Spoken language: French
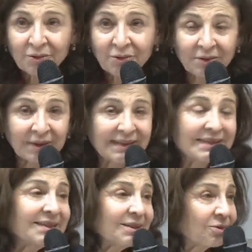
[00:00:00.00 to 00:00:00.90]
Donc
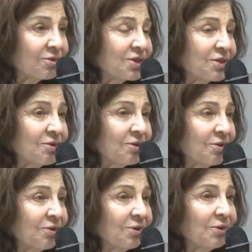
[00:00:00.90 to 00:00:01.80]
dire aux gens
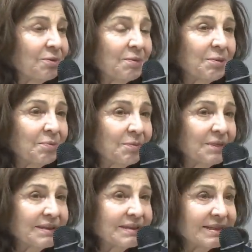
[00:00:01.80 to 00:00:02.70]
que le QI peut
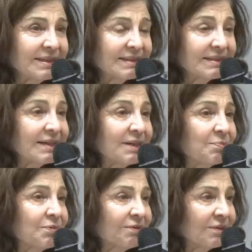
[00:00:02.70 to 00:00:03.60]
baisser, c'est
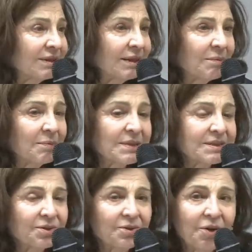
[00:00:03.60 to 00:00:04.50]
épouvantable
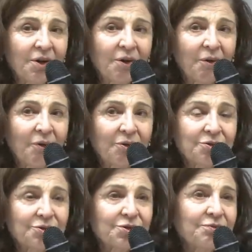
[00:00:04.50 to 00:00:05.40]
parce que
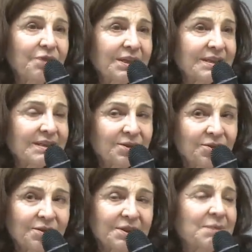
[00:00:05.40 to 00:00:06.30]
je vois des
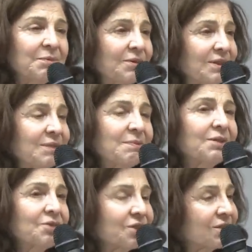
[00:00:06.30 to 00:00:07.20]
adultes qui me disent mais
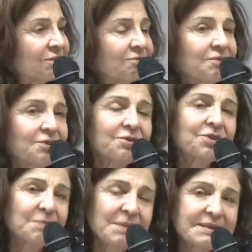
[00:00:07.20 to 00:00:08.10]
quand j'étais
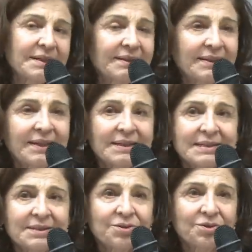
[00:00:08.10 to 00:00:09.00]
enfant, j'ai passé un
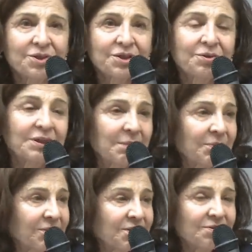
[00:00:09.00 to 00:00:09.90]
test, euh, j'ai eu très
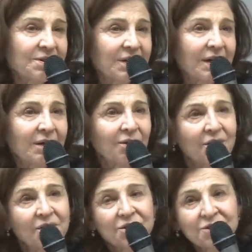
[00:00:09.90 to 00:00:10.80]
bons résultats. Alors
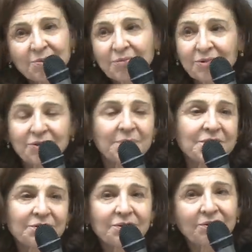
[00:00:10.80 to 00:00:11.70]
je ne sais plus
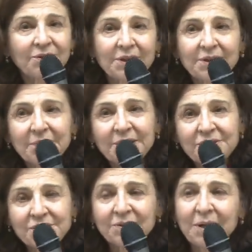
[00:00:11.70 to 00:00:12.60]
parce qu'on a
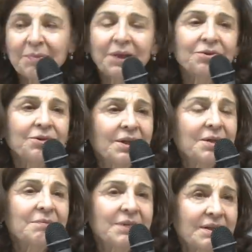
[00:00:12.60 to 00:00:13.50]
déménagé, on l'a perdu,
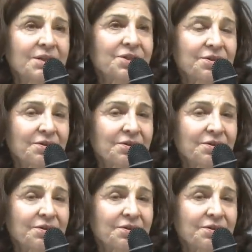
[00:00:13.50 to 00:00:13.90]
mais